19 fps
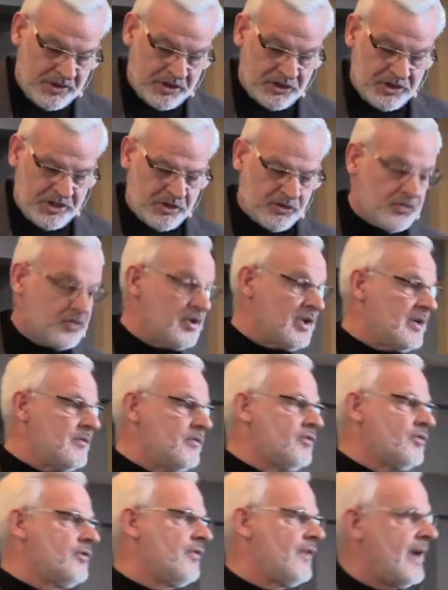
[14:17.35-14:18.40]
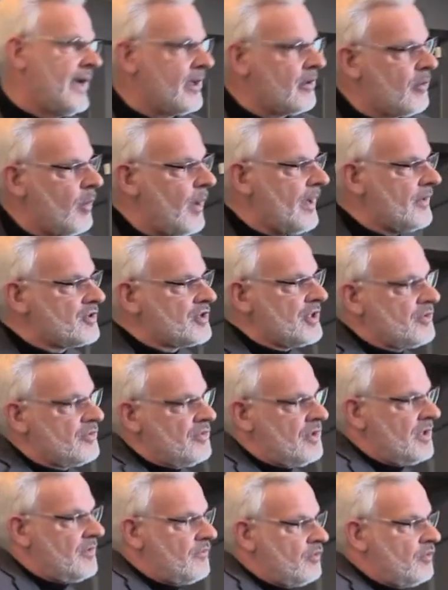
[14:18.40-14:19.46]
Et Jésus est venu faire quoi?
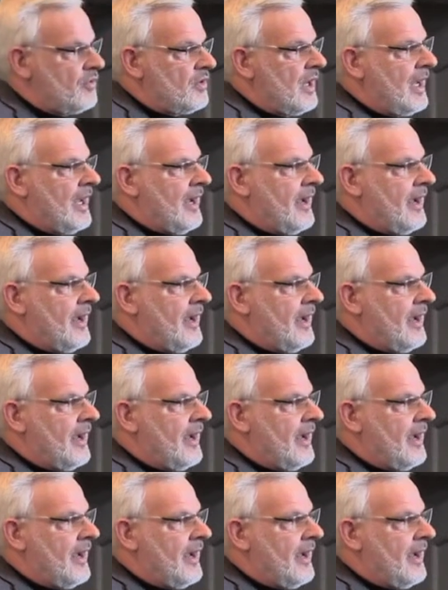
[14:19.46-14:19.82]
Jésus est venu